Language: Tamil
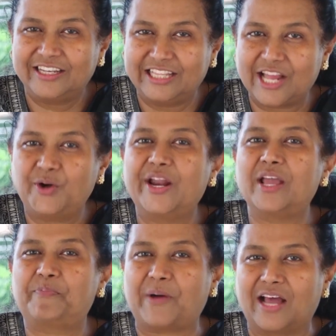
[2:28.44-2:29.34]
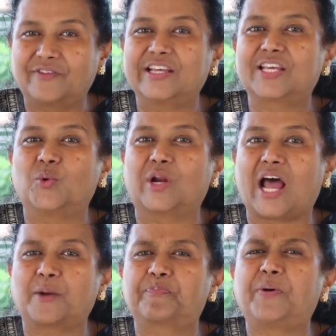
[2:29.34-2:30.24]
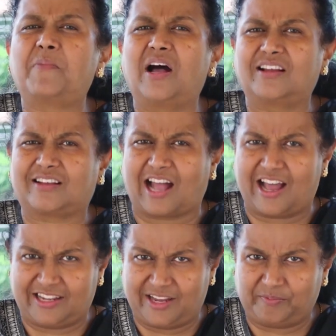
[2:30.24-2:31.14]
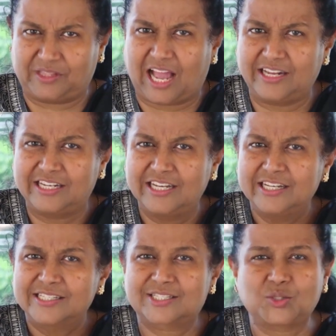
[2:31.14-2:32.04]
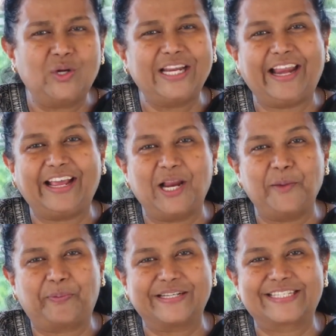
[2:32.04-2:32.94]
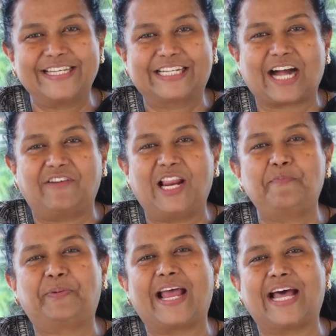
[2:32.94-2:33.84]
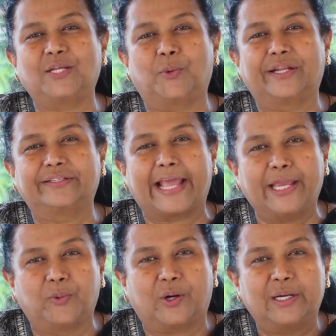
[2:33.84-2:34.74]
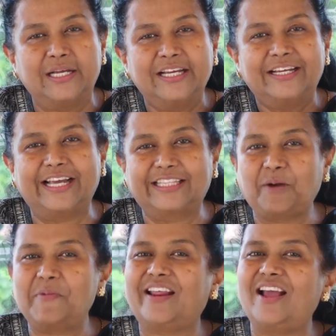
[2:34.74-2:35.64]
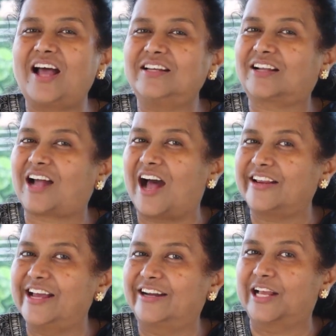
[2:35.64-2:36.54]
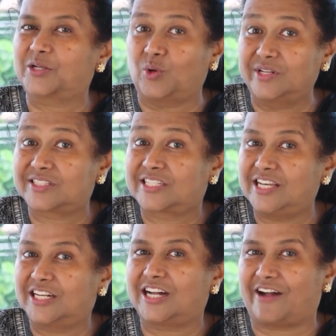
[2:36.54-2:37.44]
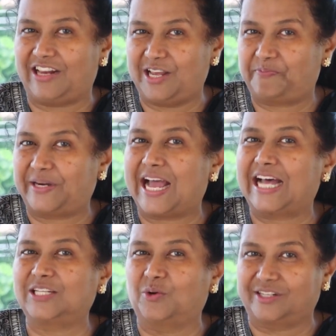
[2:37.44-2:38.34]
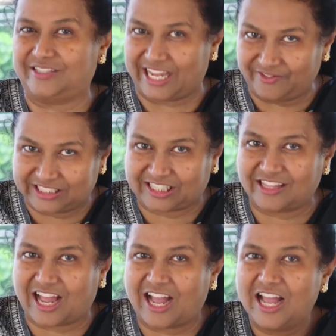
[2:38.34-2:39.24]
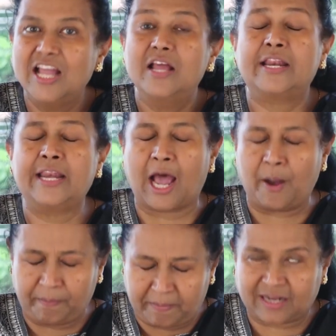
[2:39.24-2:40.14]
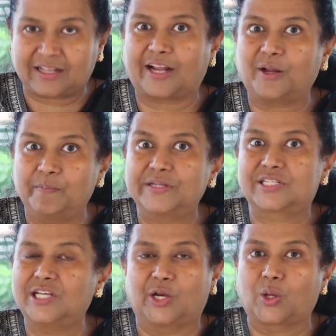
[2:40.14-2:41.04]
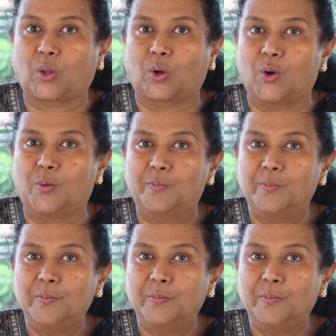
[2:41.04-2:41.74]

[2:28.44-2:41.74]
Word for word: இது என்னுடைய பார்வைக்கு ஒரு அற்பமான காரியம்தான் சூழ்நிலைகளை பற்றி கவலைப்படாத ஒரு தெய்வம் எதிர்மறையான காரியங்களை குறித்து கவலைப்படாத ஒரு தெய்வத்தை தான் நம்ம கரம் பற்றி இருக்கிறோம்